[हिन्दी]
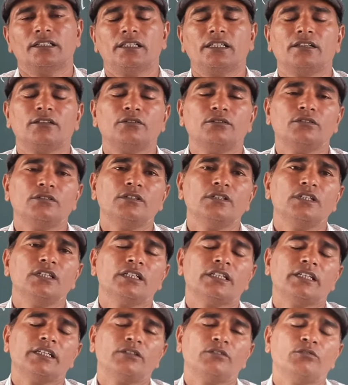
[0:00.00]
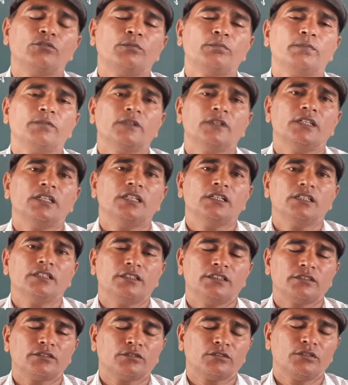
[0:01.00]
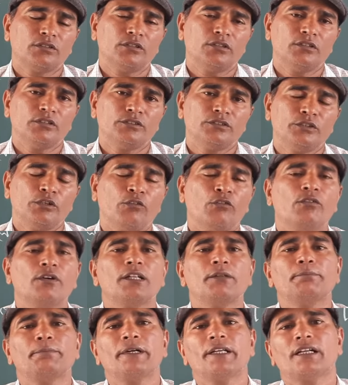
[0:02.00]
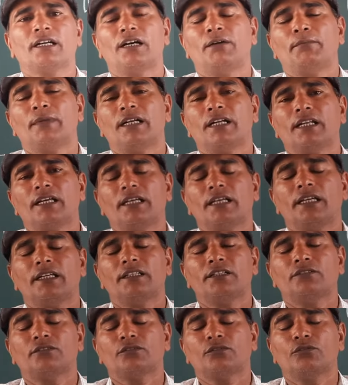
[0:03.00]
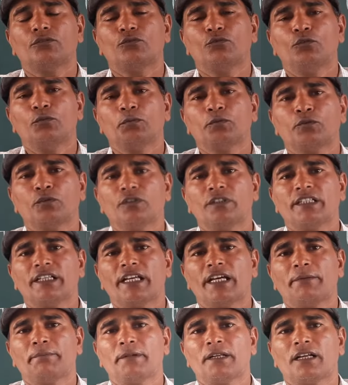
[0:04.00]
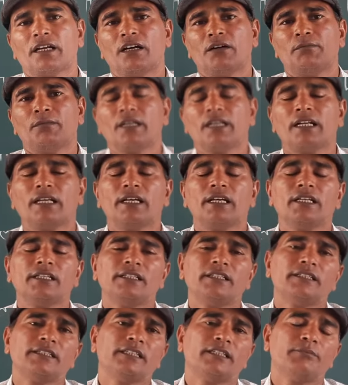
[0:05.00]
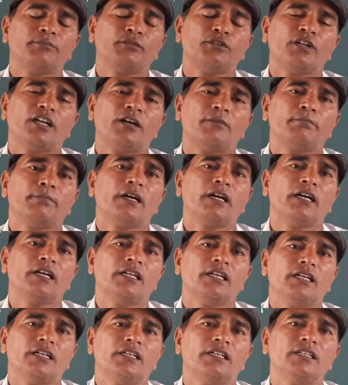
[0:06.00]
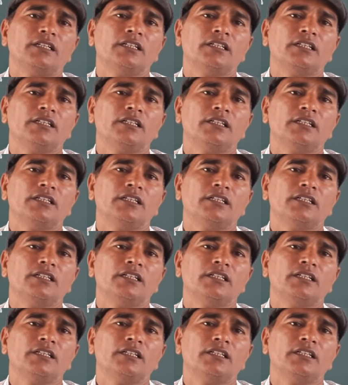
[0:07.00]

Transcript: देखो कि रूप जिसको यौवन पर घमंड है जिसको रूप सौंदर्य पर घमंड है जैसे बुढ़ापा आया